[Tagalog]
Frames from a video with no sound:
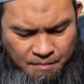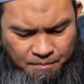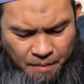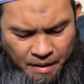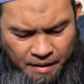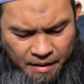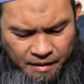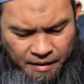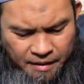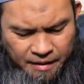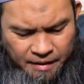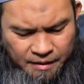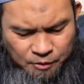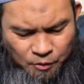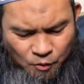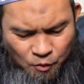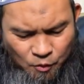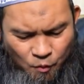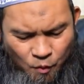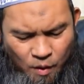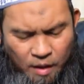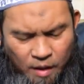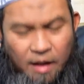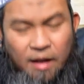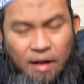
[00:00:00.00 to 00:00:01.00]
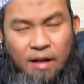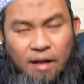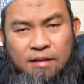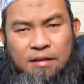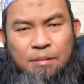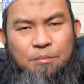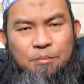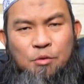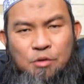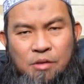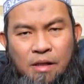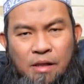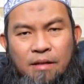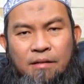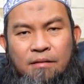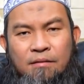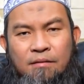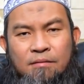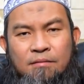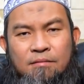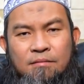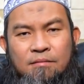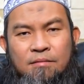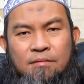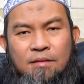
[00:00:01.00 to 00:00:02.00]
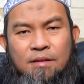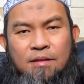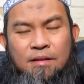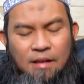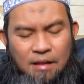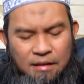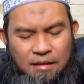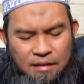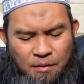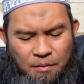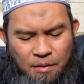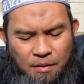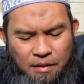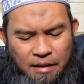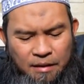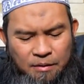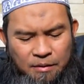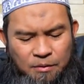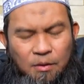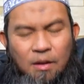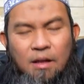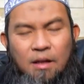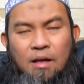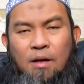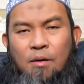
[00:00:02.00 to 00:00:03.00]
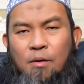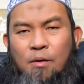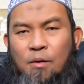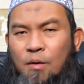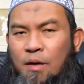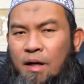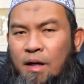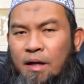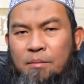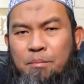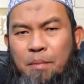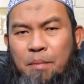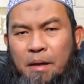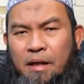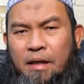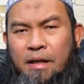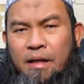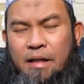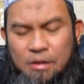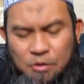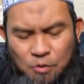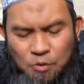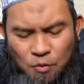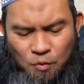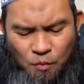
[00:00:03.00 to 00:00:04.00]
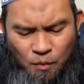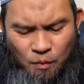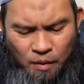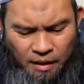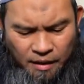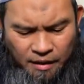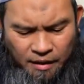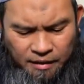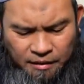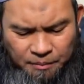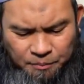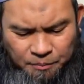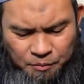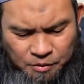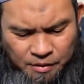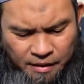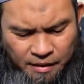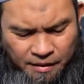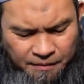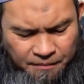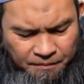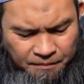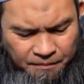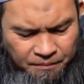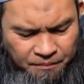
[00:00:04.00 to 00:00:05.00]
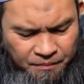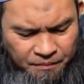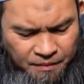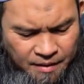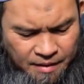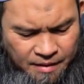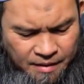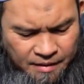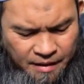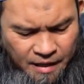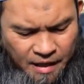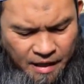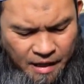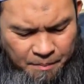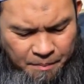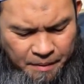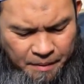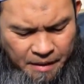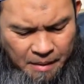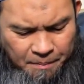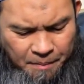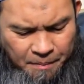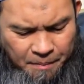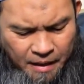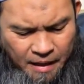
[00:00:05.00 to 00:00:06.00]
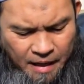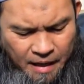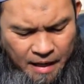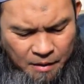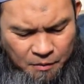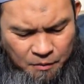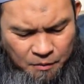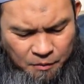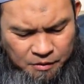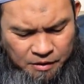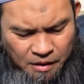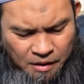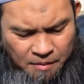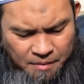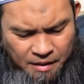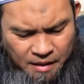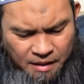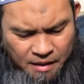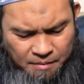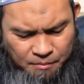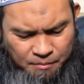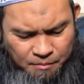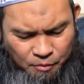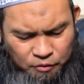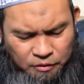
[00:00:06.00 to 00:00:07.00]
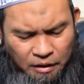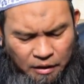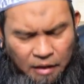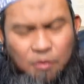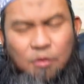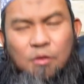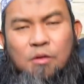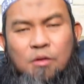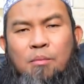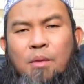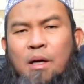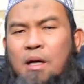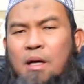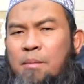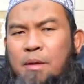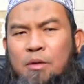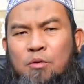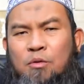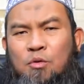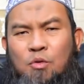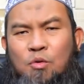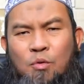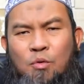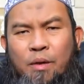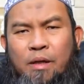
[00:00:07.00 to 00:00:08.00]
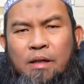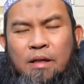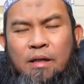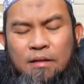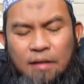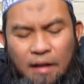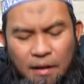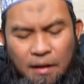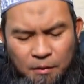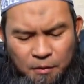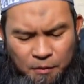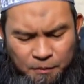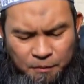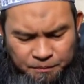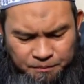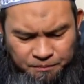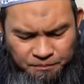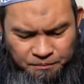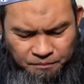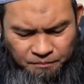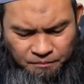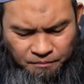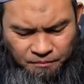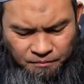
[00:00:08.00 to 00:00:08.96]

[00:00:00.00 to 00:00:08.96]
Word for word: Para isong walang katapusan na tinatawag nito ang kahulugan para isong walang katapusan na ipinapangako sa mga mutakon, mga matutuwid na tao